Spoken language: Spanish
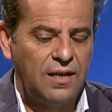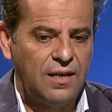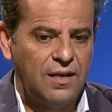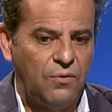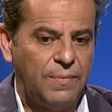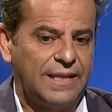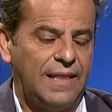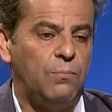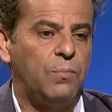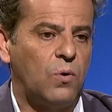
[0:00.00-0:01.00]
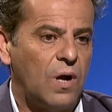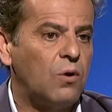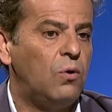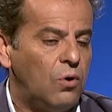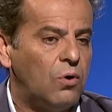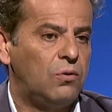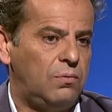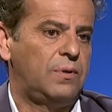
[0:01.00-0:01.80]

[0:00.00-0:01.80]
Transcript: Eh, hombre, te da un poco a congojo,